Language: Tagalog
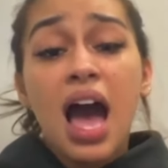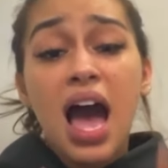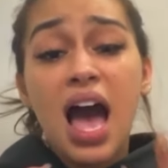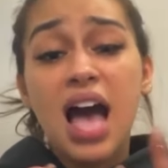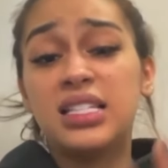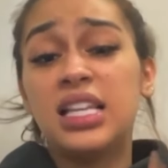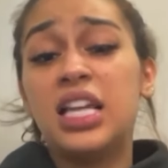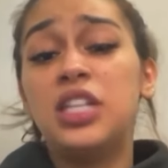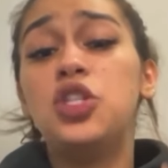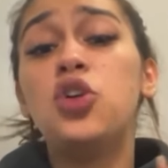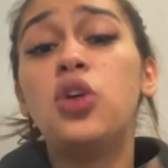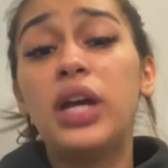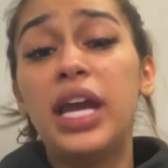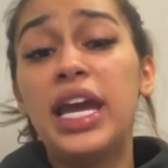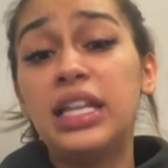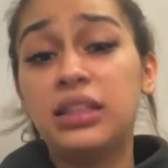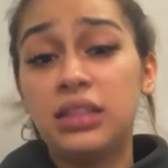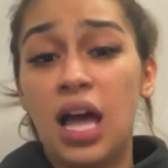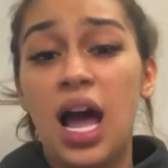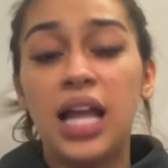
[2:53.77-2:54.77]
Asan yung
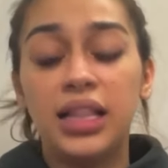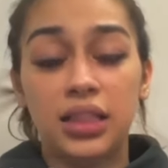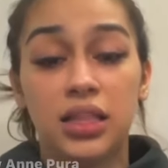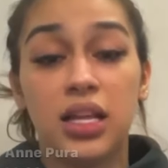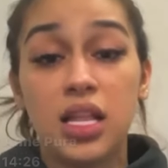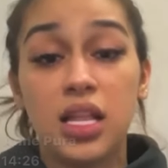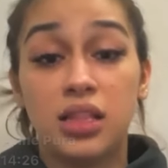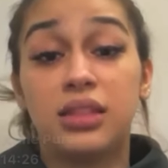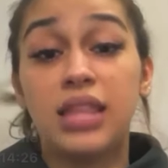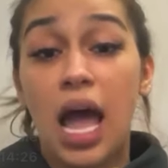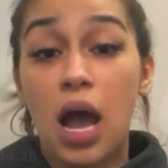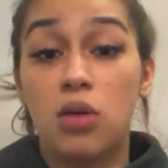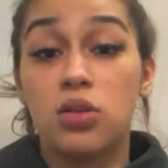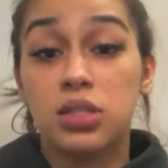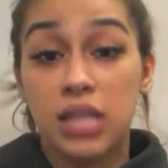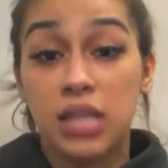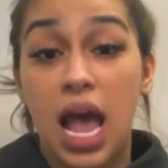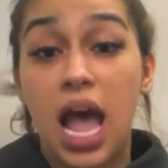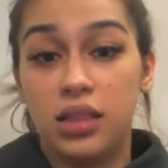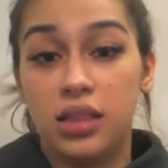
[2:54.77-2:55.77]

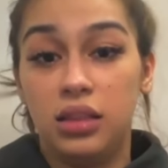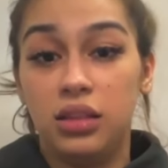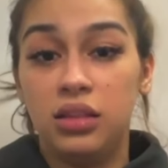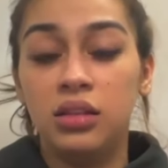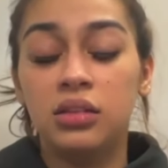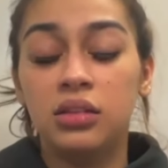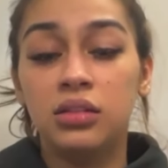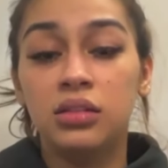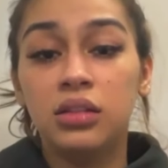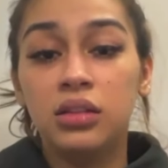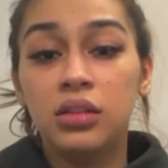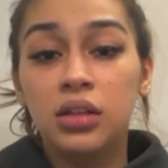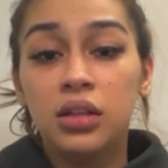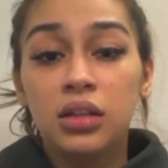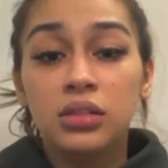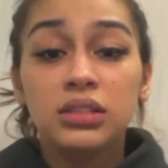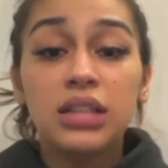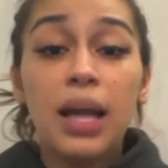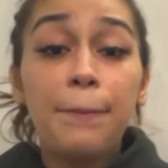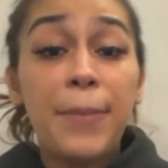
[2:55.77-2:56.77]

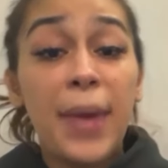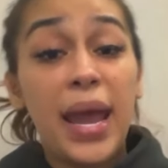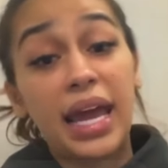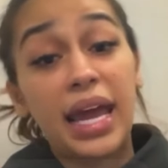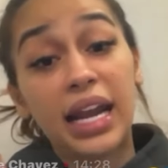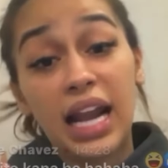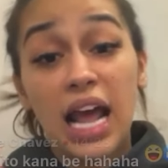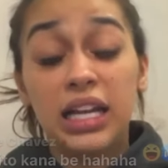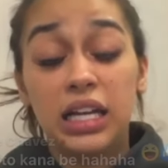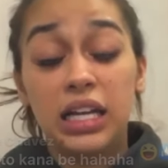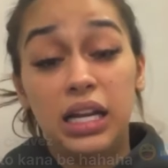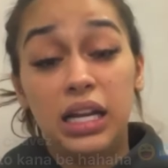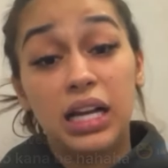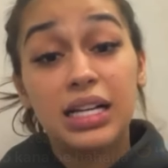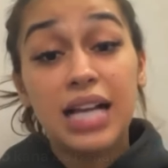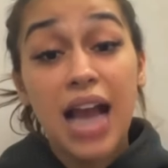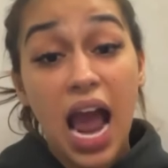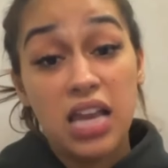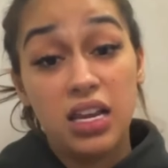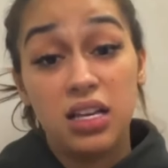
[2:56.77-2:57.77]
800,000 na pera na
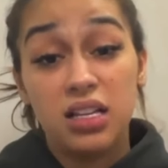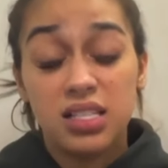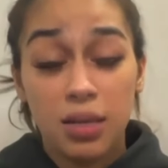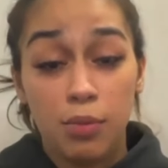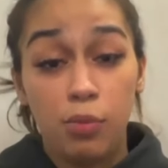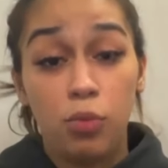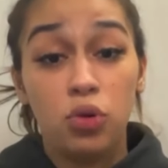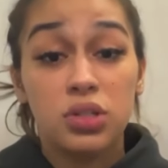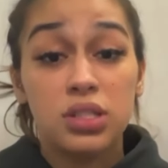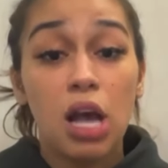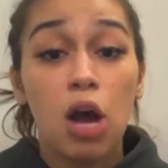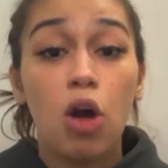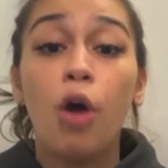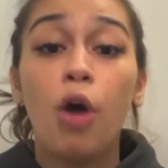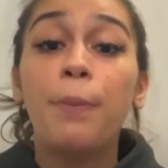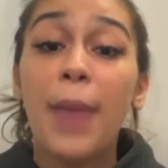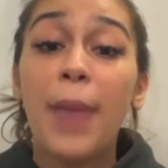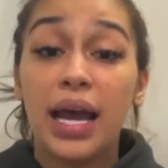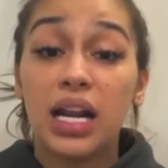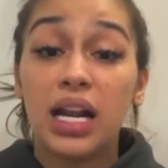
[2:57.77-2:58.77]
nanggaling sa bulsa
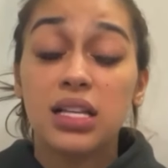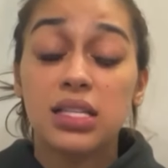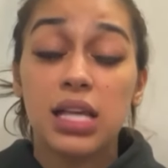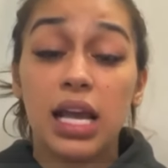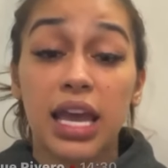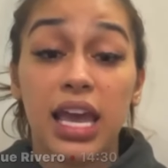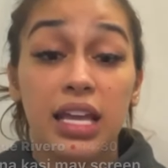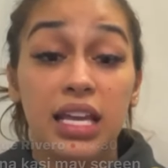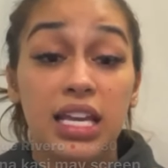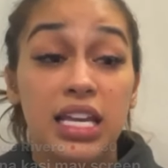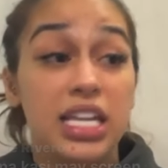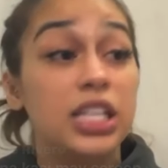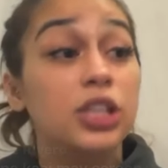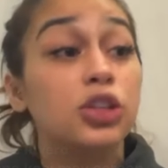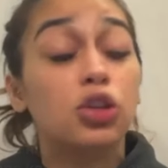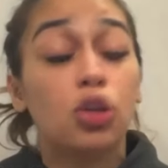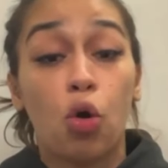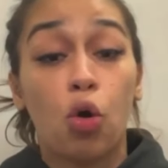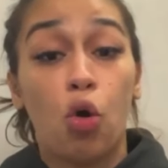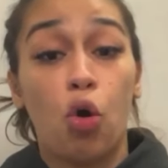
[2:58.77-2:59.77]
ko para sa
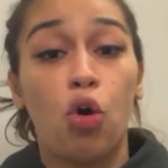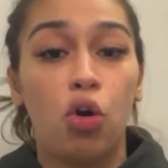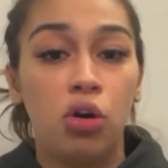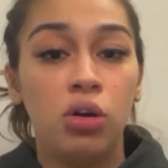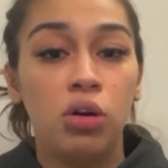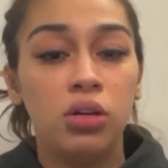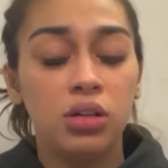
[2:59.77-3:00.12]
intro ko?